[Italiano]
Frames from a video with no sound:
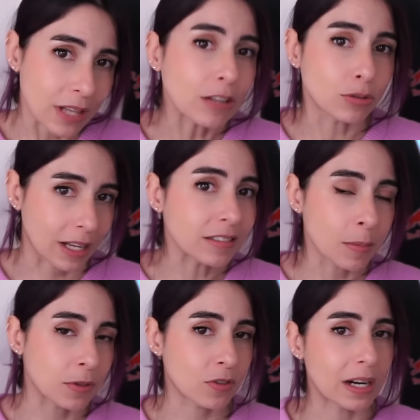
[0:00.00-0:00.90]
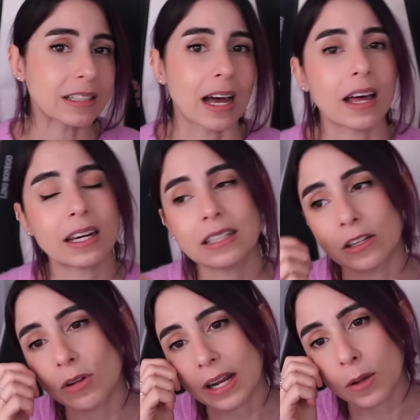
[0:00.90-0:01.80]
dato tanta personalità
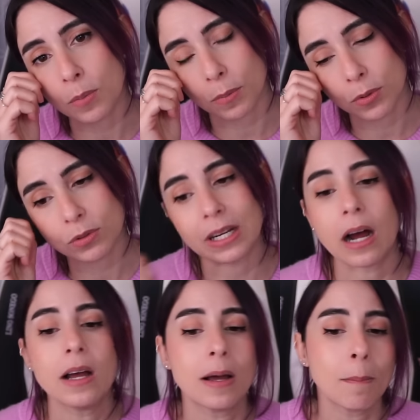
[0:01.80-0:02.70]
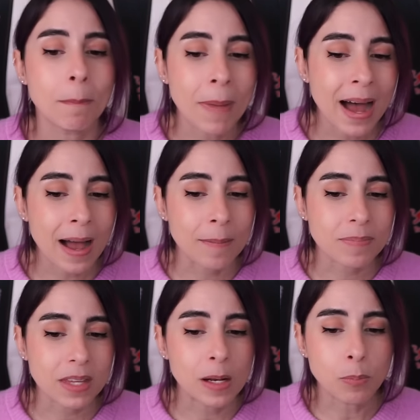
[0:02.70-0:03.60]
rendendola anche un po' bruttina. Ma
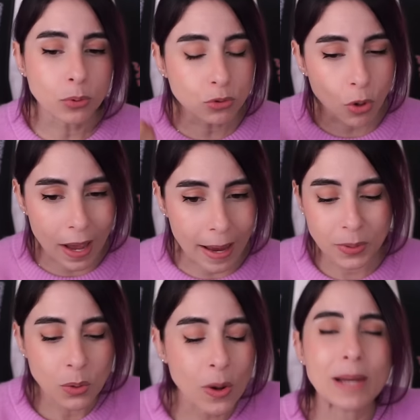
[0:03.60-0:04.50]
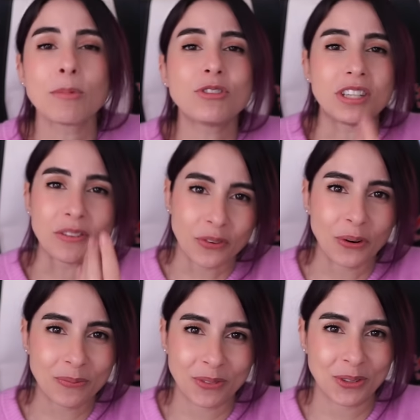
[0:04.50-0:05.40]
il punto è, per quale
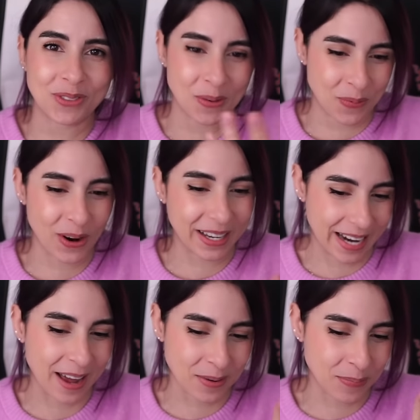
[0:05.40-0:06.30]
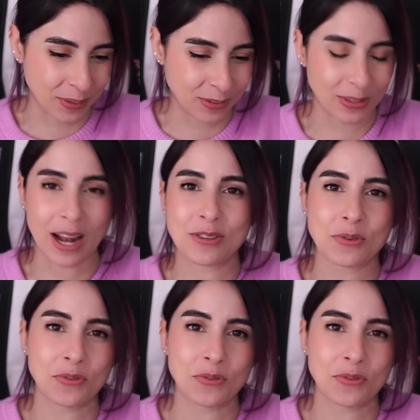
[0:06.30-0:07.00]
motivo non si può creare un personaggio